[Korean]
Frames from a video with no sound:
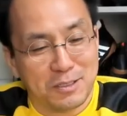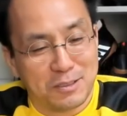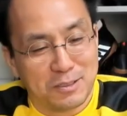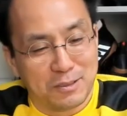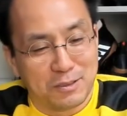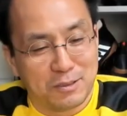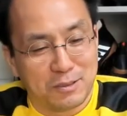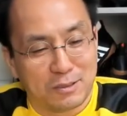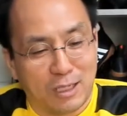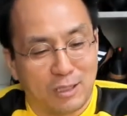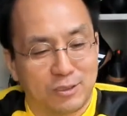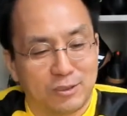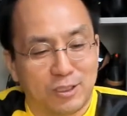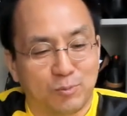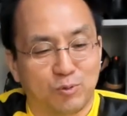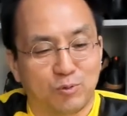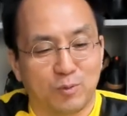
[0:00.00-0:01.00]
어, 다른
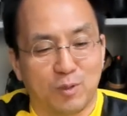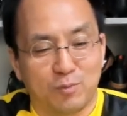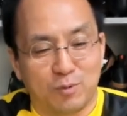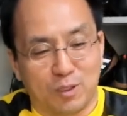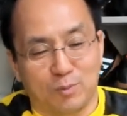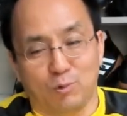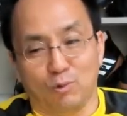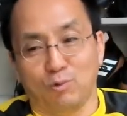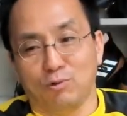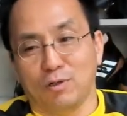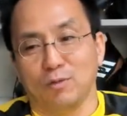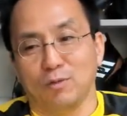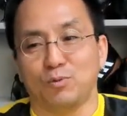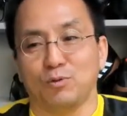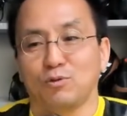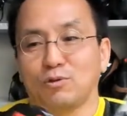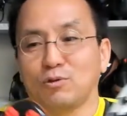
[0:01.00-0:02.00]
제품에 비하면
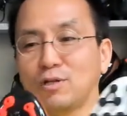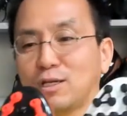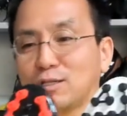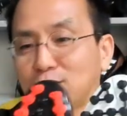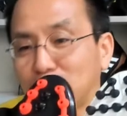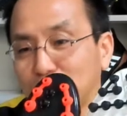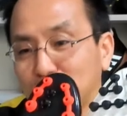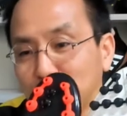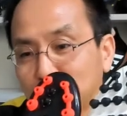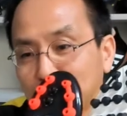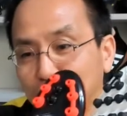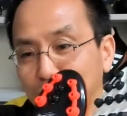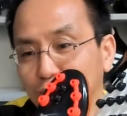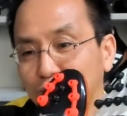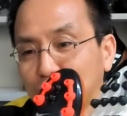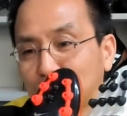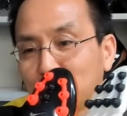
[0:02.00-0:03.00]
요거랑 비교를 하더라도
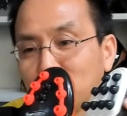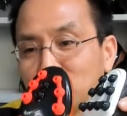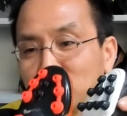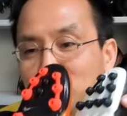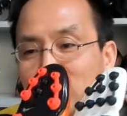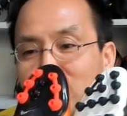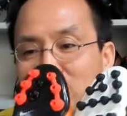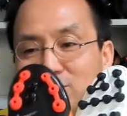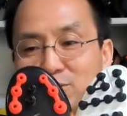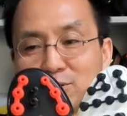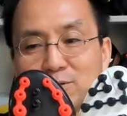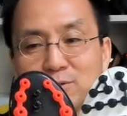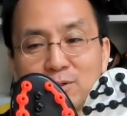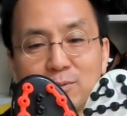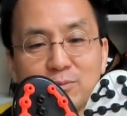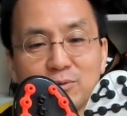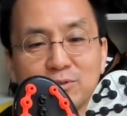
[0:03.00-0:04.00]
스터드 수가 훨씬 많죠.
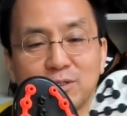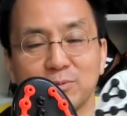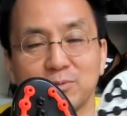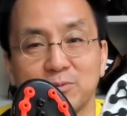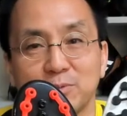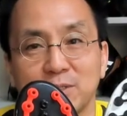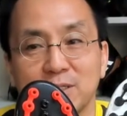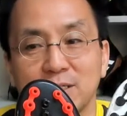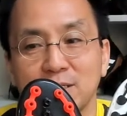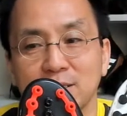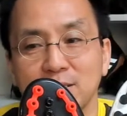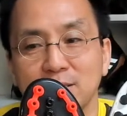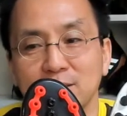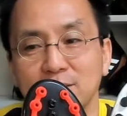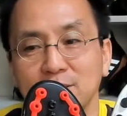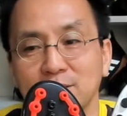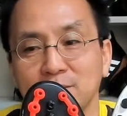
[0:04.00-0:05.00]
엄브로 제품이.
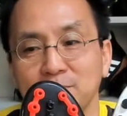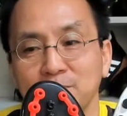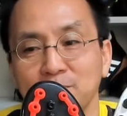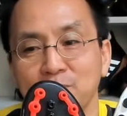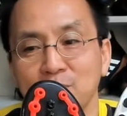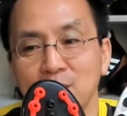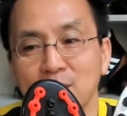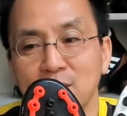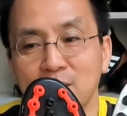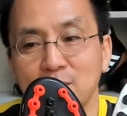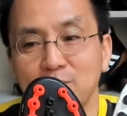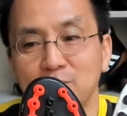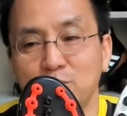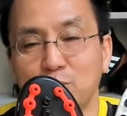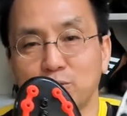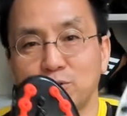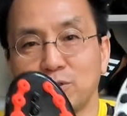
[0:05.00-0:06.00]
그래서,
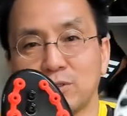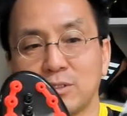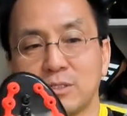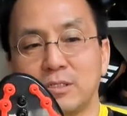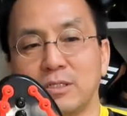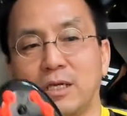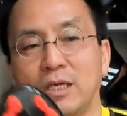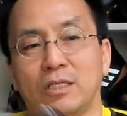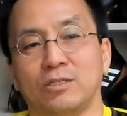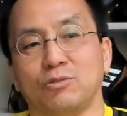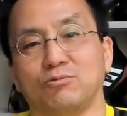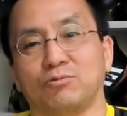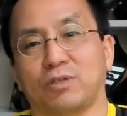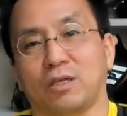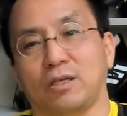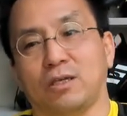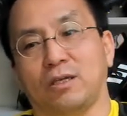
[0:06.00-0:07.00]
비교적 그 에이지
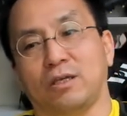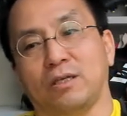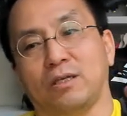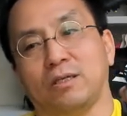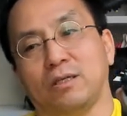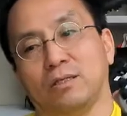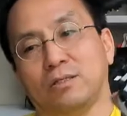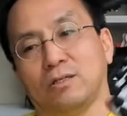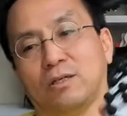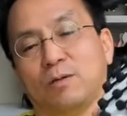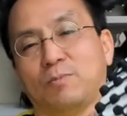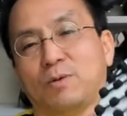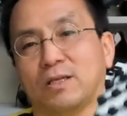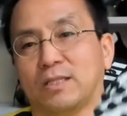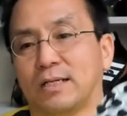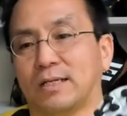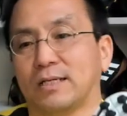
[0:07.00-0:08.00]
구장에
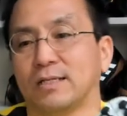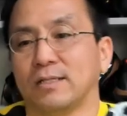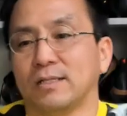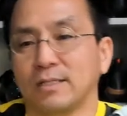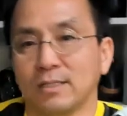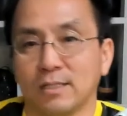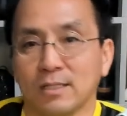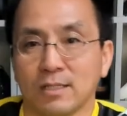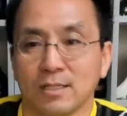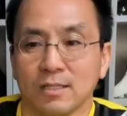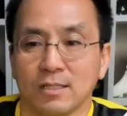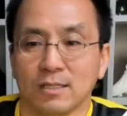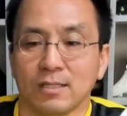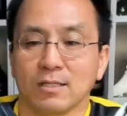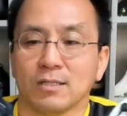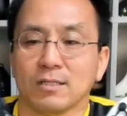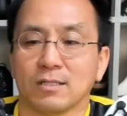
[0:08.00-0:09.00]
적합하다.
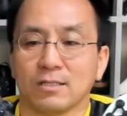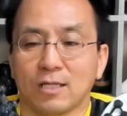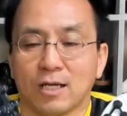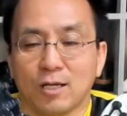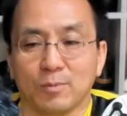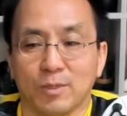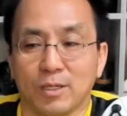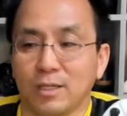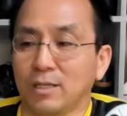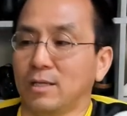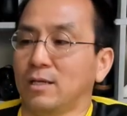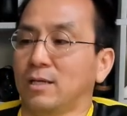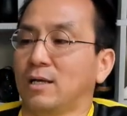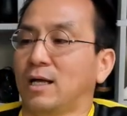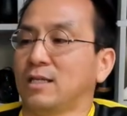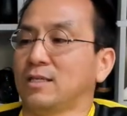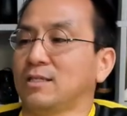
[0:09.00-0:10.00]
그
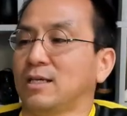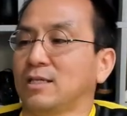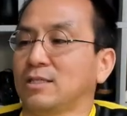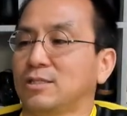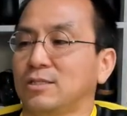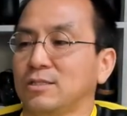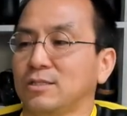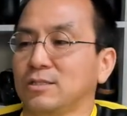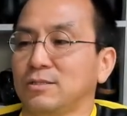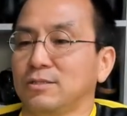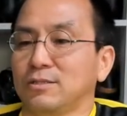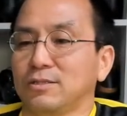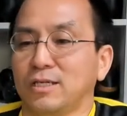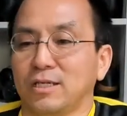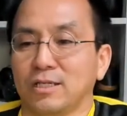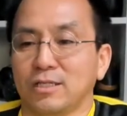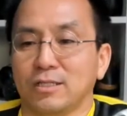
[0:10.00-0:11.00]
다음에
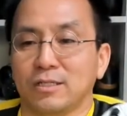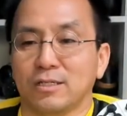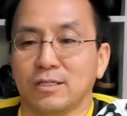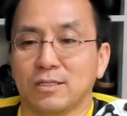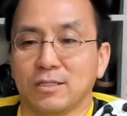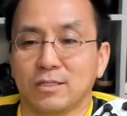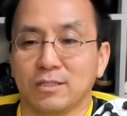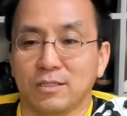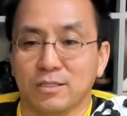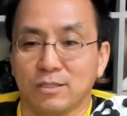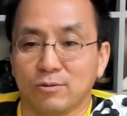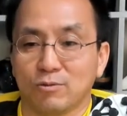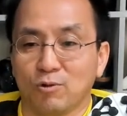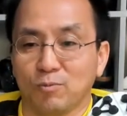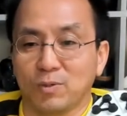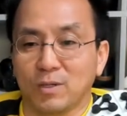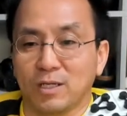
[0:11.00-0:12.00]
아디다스의 예, 이
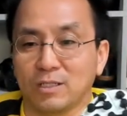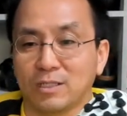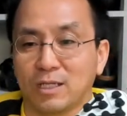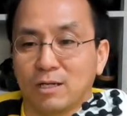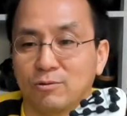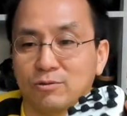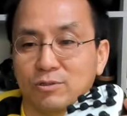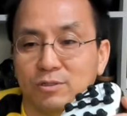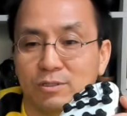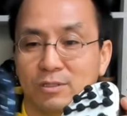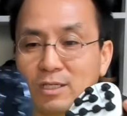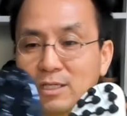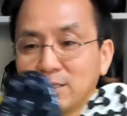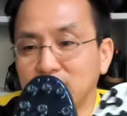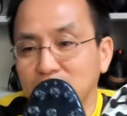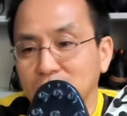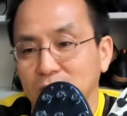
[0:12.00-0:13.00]
코파에 나오는
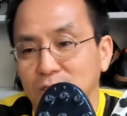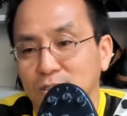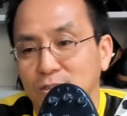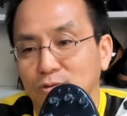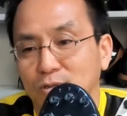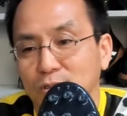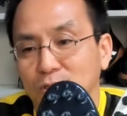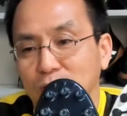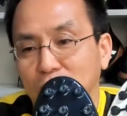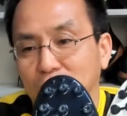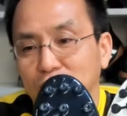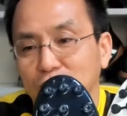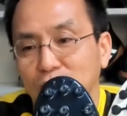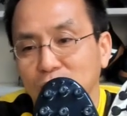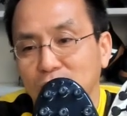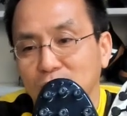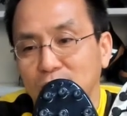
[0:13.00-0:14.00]
에이지 가장
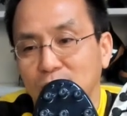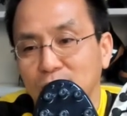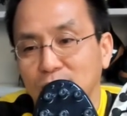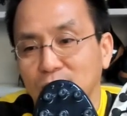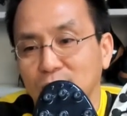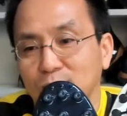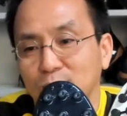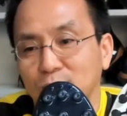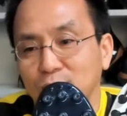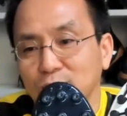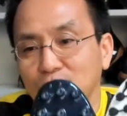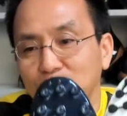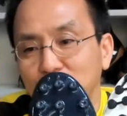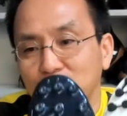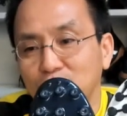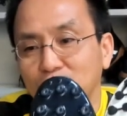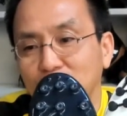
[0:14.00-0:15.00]
최근까지 사용되는 뭐인데
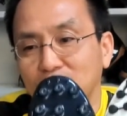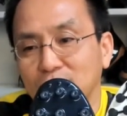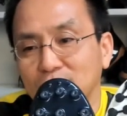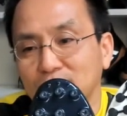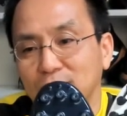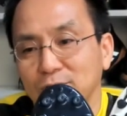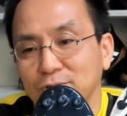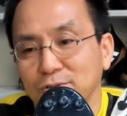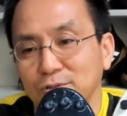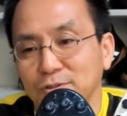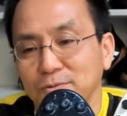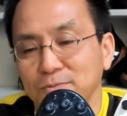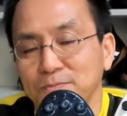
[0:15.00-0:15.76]
비교를 하더라도